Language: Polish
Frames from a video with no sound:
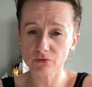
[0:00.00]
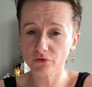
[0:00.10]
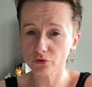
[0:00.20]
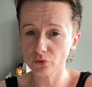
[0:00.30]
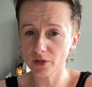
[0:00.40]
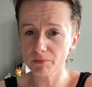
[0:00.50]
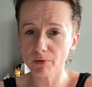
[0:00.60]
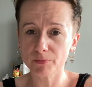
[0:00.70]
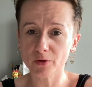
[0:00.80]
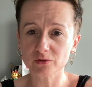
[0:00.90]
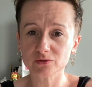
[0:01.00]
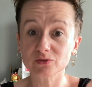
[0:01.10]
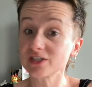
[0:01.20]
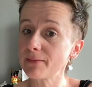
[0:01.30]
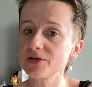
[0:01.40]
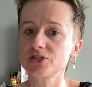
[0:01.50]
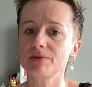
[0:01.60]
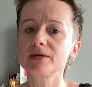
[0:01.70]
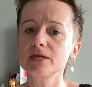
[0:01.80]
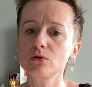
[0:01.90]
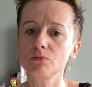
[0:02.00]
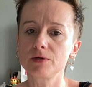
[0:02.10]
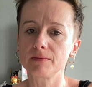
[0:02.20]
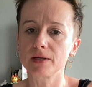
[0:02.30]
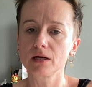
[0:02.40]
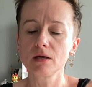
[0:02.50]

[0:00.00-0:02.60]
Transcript: w którym po prostu same siebie nie lubimy.